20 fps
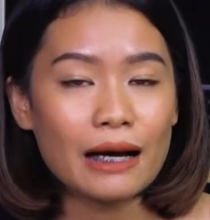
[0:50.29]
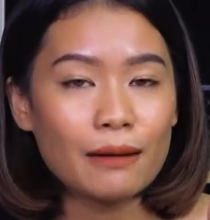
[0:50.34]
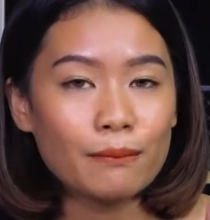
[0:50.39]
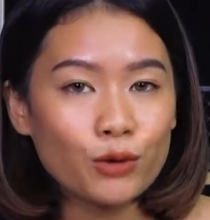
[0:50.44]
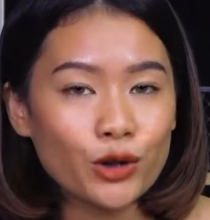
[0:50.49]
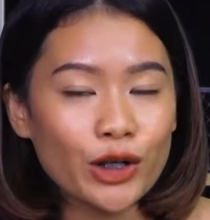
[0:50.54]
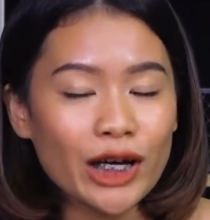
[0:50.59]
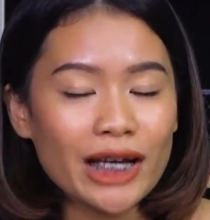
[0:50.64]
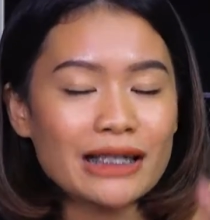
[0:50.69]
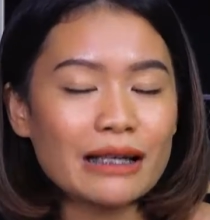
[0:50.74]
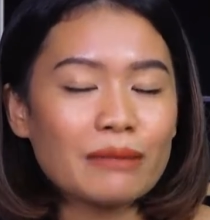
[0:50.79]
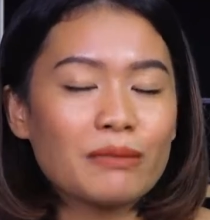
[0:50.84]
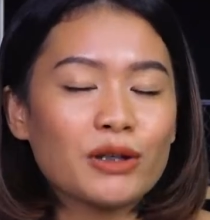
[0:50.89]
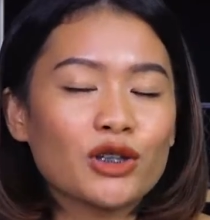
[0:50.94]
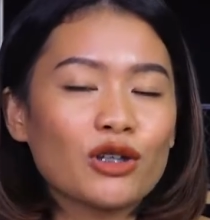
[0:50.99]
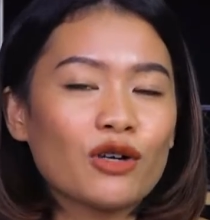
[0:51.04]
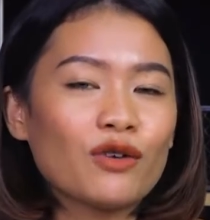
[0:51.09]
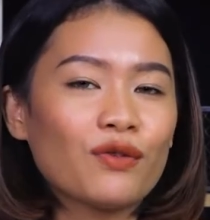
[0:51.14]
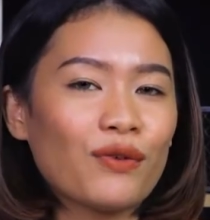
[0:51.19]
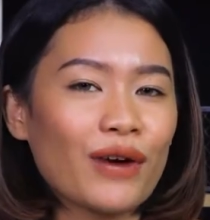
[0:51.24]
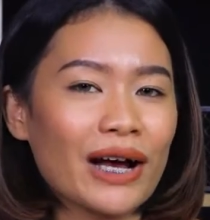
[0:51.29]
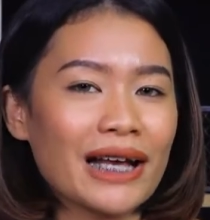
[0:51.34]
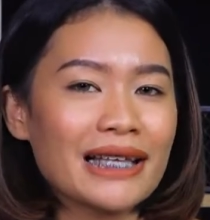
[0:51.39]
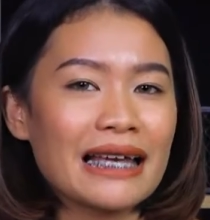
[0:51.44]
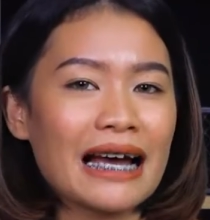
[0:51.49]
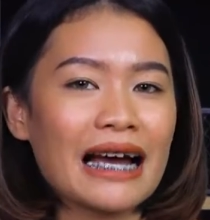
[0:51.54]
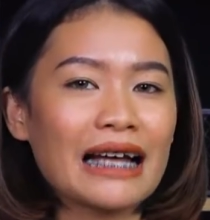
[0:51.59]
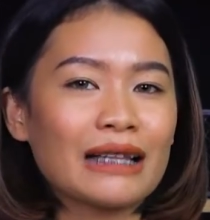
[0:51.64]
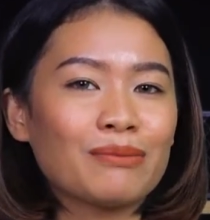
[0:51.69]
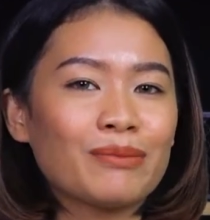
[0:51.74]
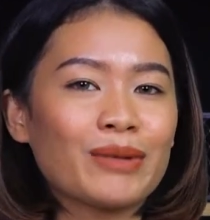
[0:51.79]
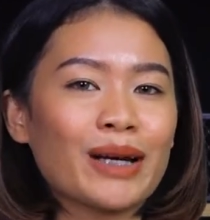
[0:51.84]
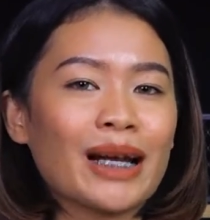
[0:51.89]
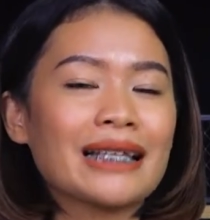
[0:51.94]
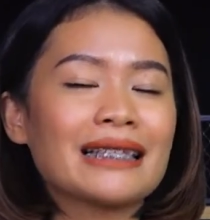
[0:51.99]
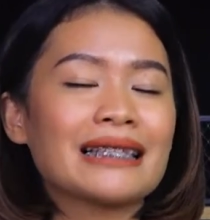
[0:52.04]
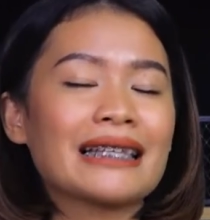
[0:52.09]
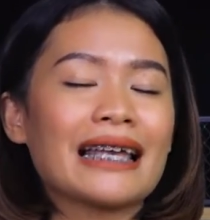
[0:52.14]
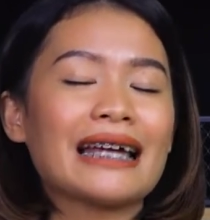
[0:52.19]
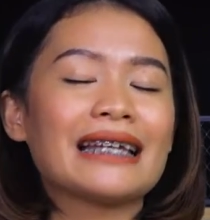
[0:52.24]
Mungkin sahabat Nova sangat
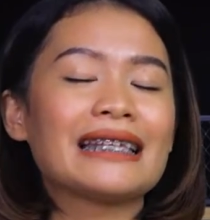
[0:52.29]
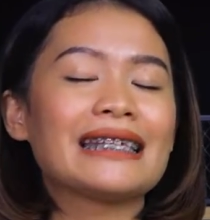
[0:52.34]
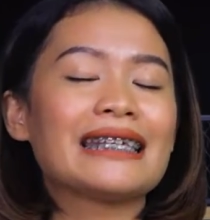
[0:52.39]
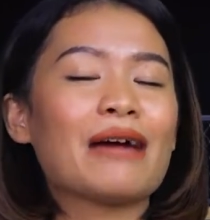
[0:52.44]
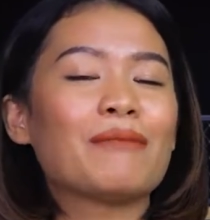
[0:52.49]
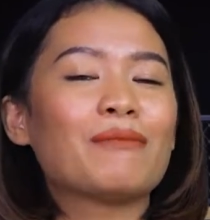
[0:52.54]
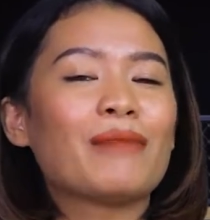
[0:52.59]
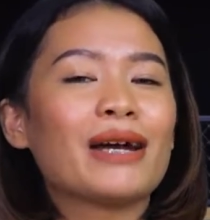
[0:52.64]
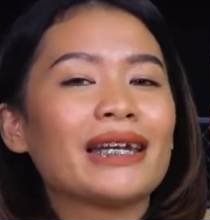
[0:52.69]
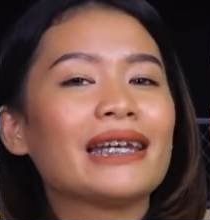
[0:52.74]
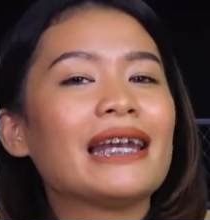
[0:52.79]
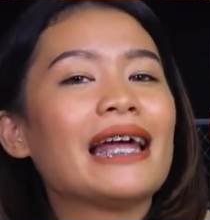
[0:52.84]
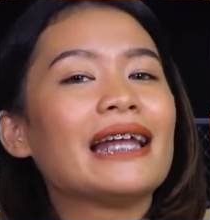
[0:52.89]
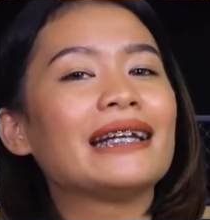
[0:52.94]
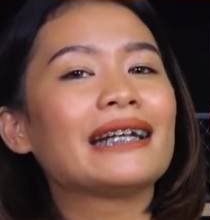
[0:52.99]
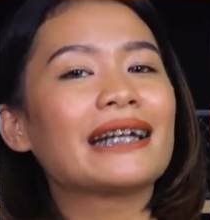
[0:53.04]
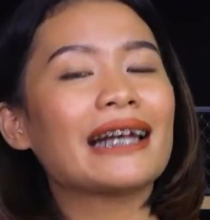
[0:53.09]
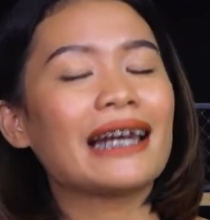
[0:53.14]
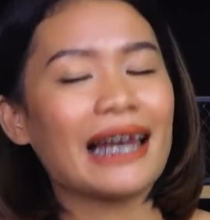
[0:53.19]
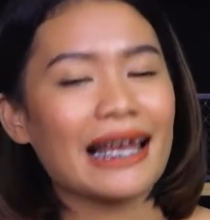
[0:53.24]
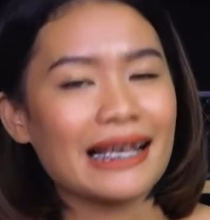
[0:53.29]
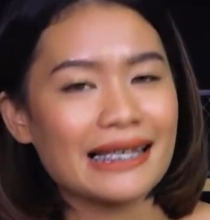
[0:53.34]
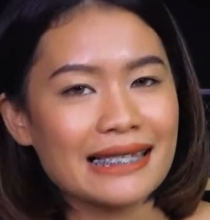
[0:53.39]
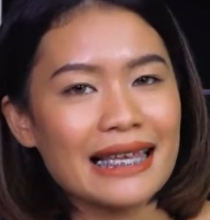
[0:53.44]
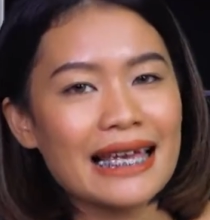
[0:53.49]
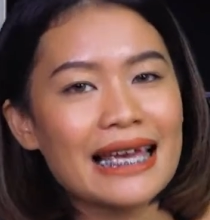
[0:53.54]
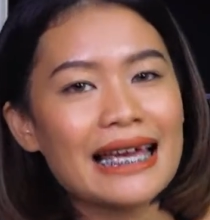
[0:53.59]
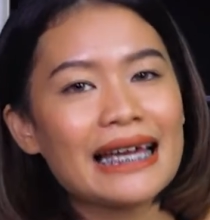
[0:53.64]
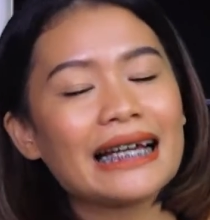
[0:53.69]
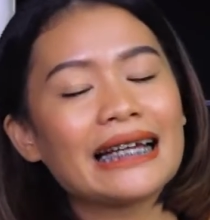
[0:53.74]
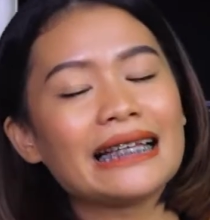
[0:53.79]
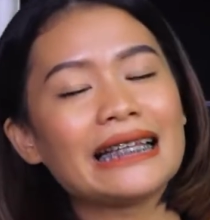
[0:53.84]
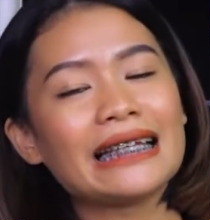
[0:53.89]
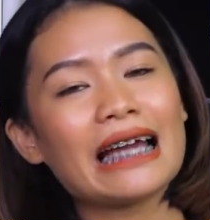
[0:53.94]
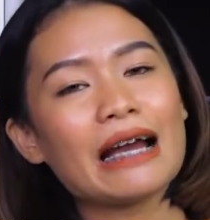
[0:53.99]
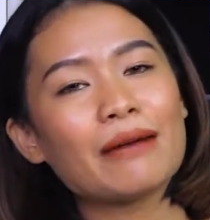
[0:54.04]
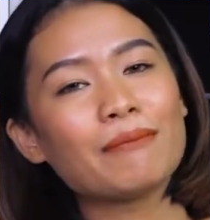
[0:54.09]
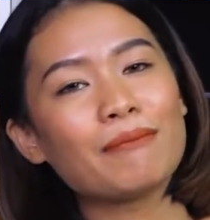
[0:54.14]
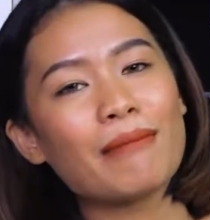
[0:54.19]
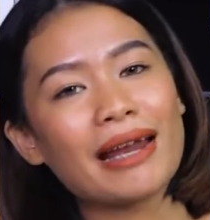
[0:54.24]
merasa nyaman dan rileks
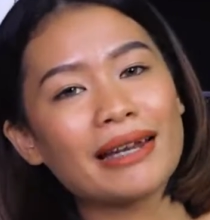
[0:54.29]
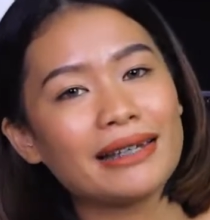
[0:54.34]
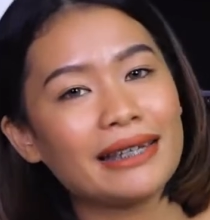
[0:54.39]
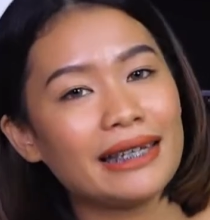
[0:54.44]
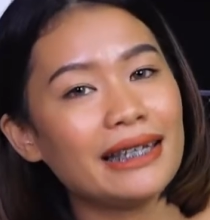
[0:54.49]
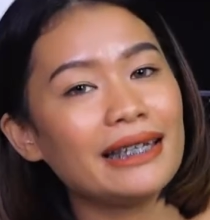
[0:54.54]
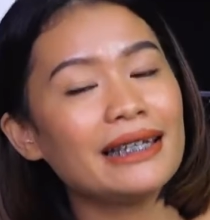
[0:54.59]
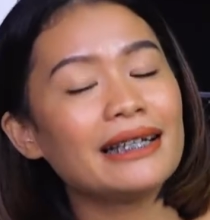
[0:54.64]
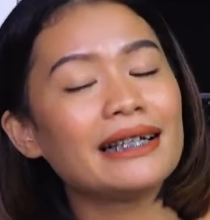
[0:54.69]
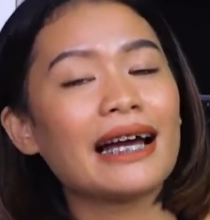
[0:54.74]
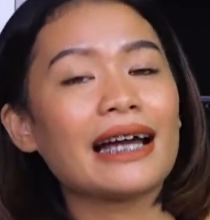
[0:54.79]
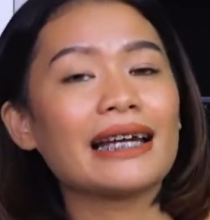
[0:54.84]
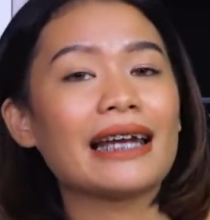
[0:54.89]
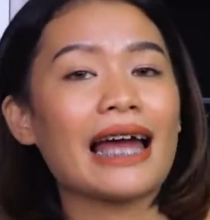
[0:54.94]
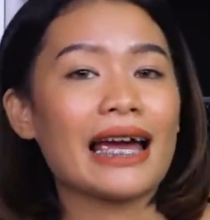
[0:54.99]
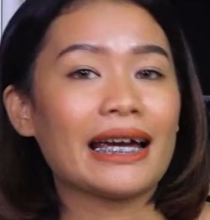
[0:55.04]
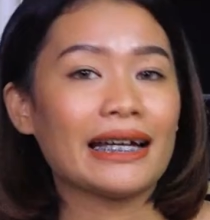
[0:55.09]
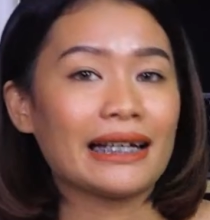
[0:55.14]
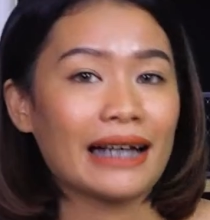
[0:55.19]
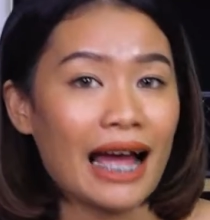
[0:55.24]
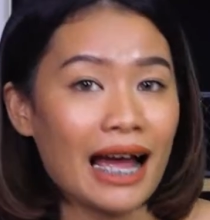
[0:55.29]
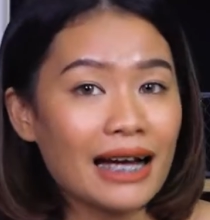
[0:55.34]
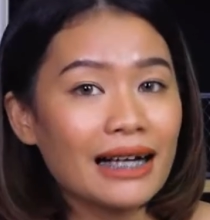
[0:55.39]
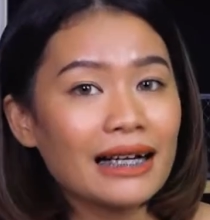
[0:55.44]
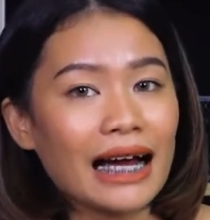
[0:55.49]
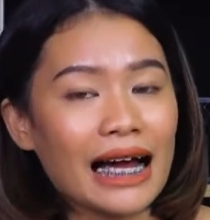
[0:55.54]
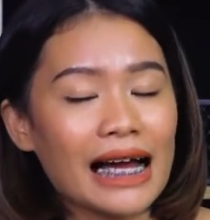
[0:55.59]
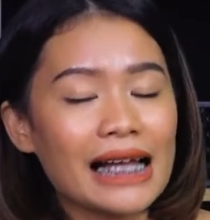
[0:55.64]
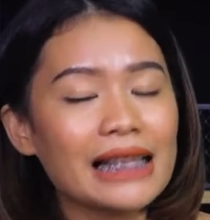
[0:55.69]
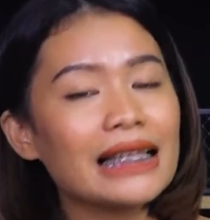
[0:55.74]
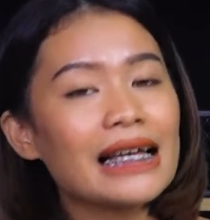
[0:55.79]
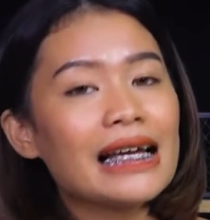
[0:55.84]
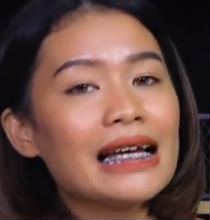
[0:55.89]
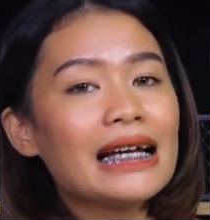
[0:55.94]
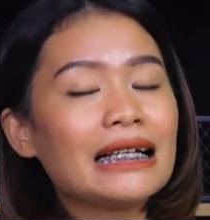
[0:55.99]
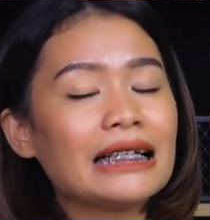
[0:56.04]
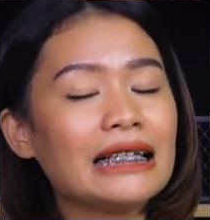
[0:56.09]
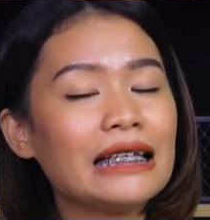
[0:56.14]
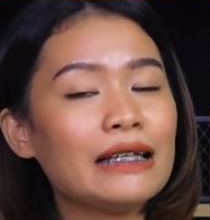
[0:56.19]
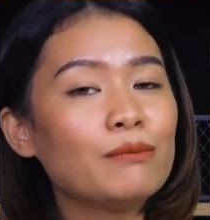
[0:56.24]
ketika mandi dengan air hangat
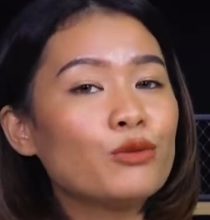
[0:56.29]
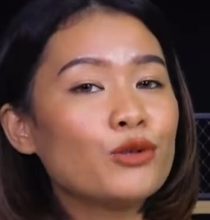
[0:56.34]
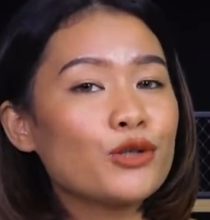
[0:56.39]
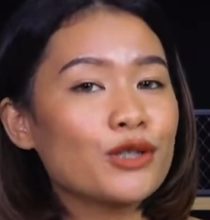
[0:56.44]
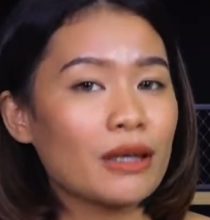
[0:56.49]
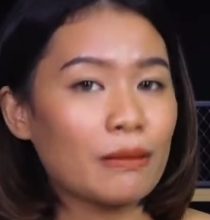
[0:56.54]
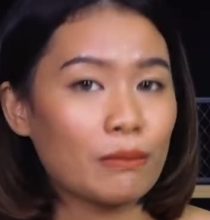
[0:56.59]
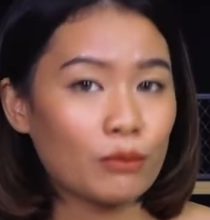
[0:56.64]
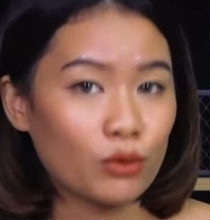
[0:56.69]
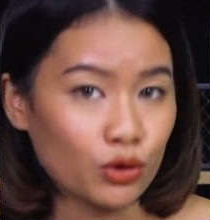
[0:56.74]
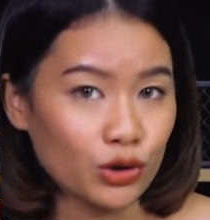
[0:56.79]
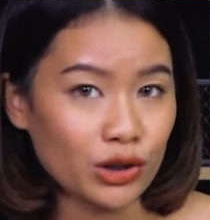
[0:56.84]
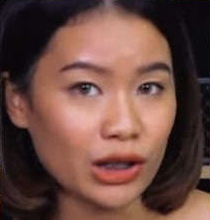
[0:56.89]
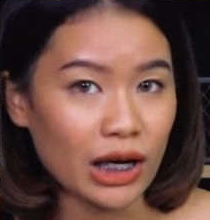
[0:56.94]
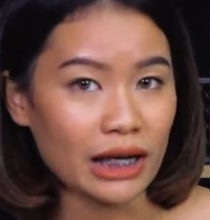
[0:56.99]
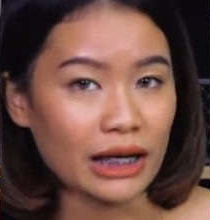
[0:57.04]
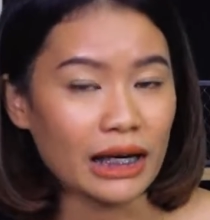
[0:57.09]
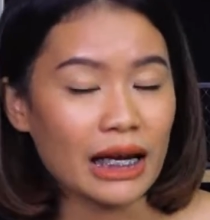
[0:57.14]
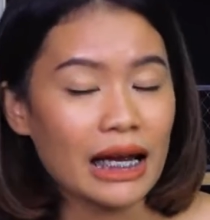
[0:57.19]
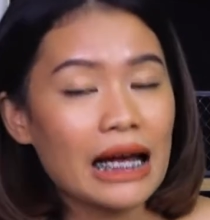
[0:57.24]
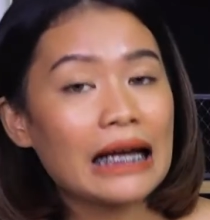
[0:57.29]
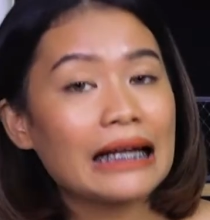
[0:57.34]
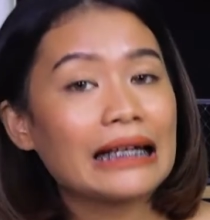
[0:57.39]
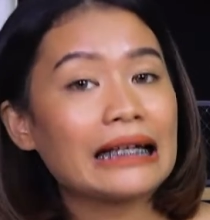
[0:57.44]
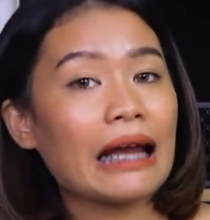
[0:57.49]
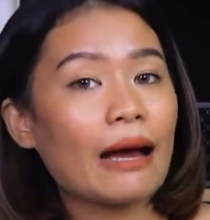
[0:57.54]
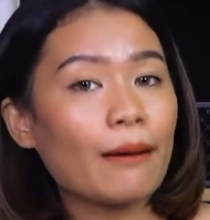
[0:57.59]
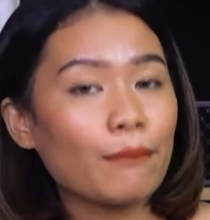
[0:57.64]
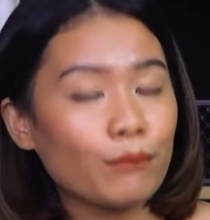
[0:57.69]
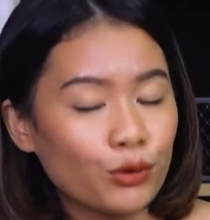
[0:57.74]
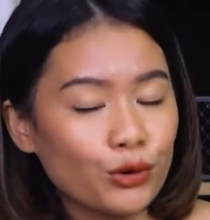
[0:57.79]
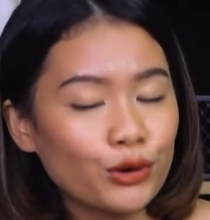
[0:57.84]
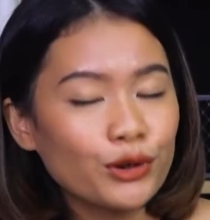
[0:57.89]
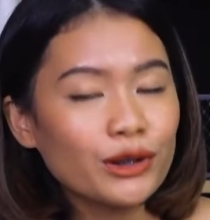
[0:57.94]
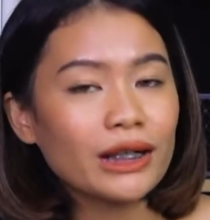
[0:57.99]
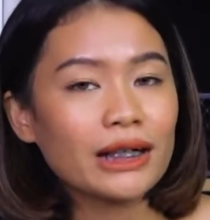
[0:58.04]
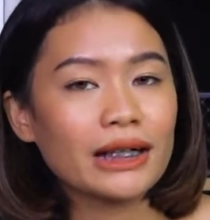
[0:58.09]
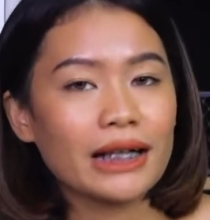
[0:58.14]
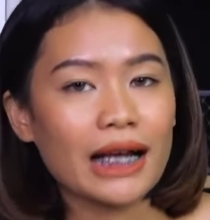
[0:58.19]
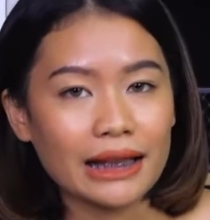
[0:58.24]
di musim hujan. Namun
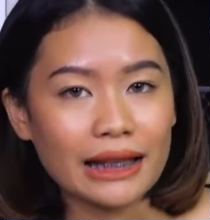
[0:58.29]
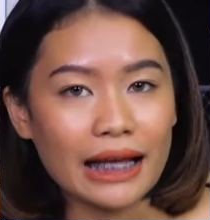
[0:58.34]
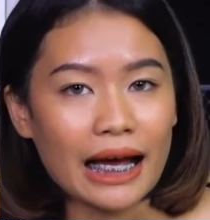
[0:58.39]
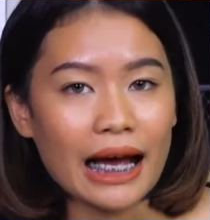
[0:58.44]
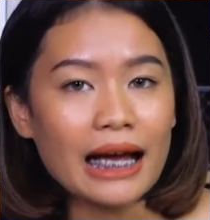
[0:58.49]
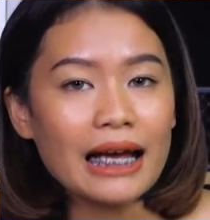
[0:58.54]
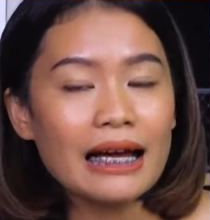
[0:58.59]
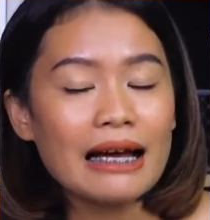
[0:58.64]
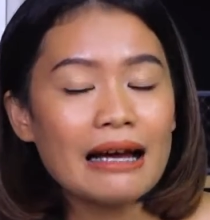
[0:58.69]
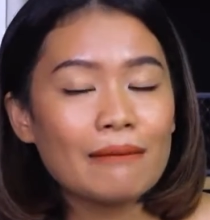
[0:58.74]
ternyata